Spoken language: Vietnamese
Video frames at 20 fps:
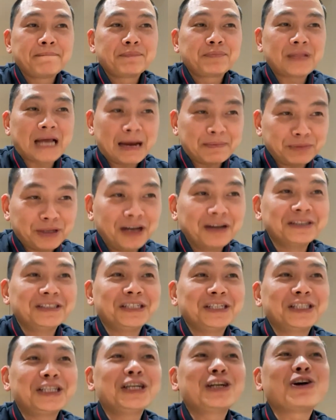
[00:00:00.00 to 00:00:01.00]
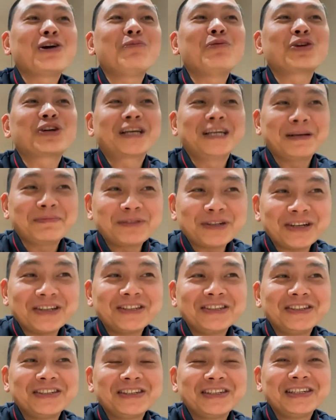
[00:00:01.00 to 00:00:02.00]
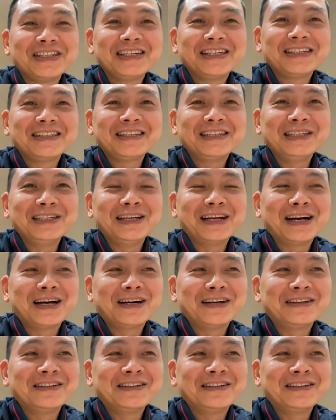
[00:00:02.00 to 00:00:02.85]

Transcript: tạm thời chỉ tin có một kiếp thôi. Thì